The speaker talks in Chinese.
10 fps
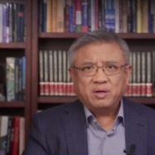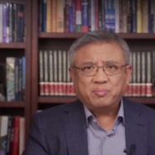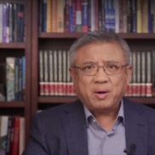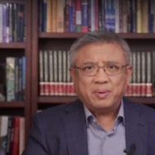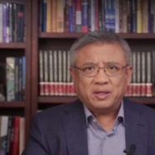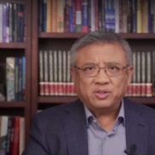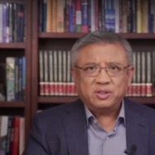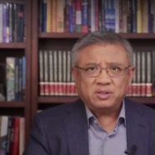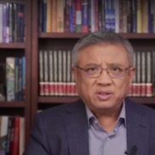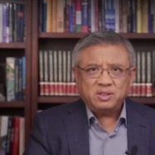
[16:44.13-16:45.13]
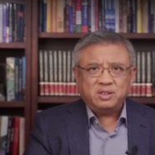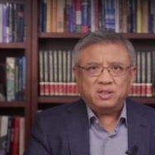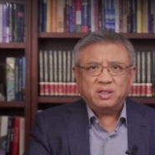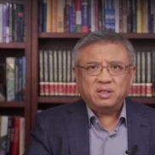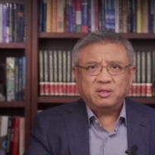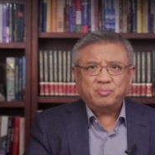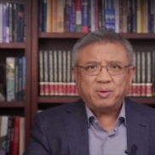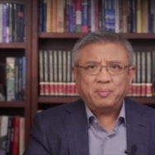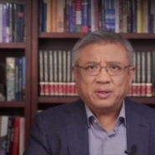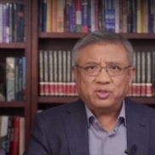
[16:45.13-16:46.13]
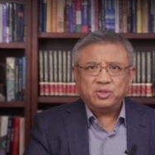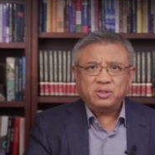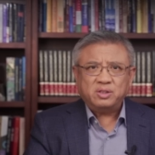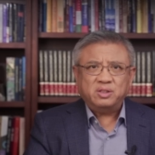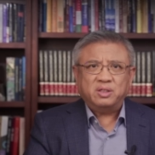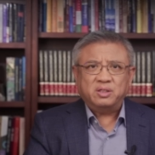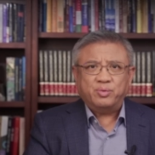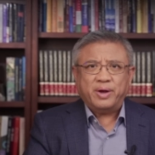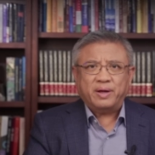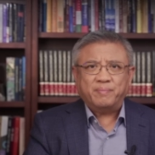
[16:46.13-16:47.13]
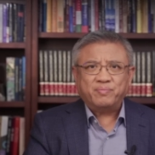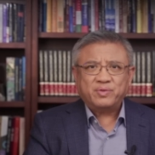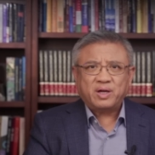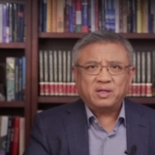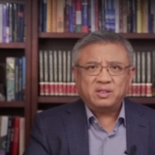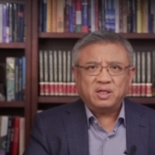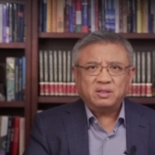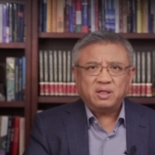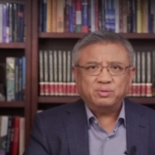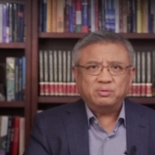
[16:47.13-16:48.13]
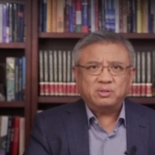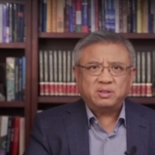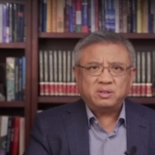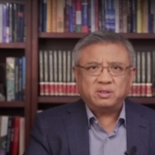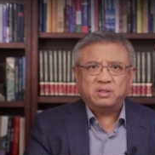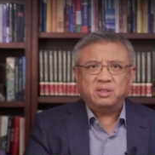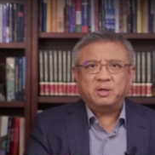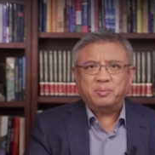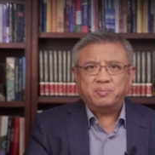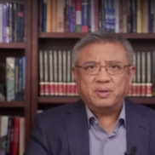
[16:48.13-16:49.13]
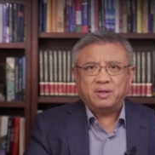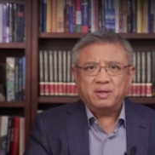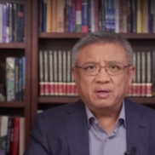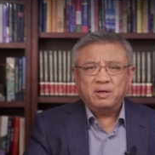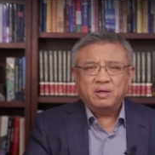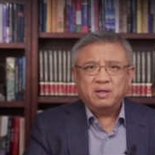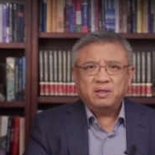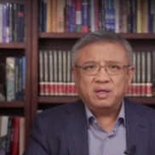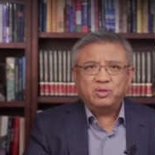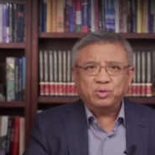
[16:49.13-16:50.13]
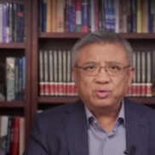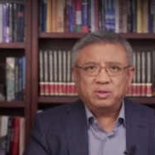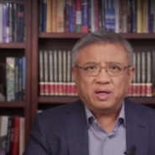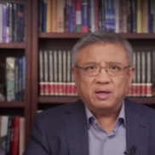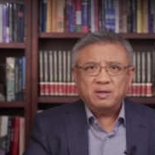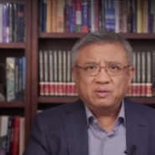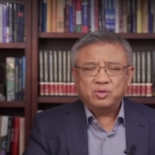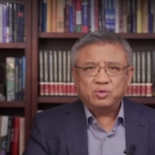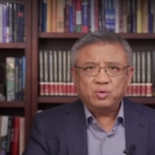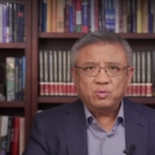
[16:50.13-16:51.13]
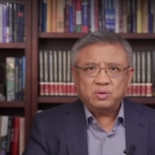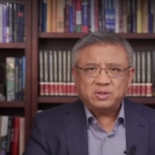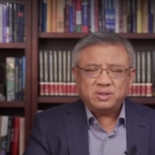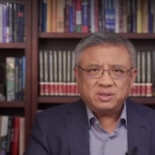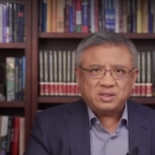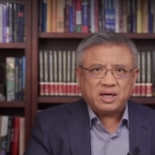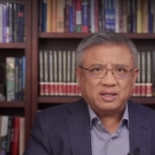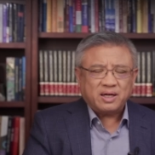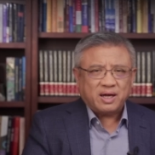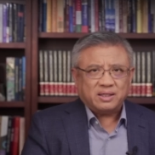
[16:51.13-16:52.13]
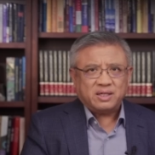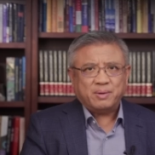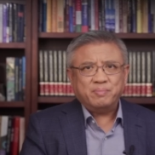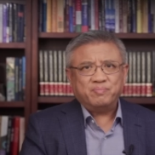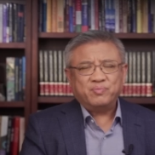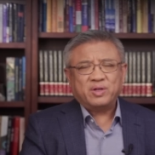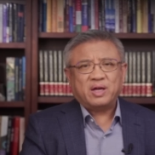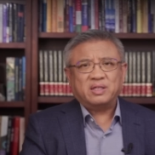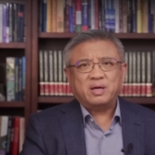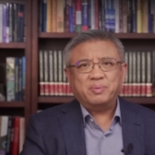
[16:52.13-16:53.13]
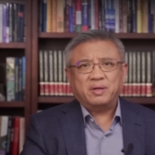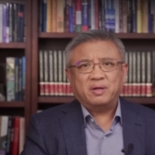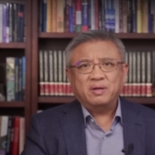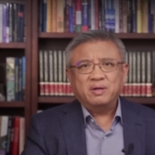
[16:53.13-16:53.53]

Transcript: 八百七十亿八百七十亿日元，大概相当于四十亿人民币。也就是说呢，就中国自产的海产海产品，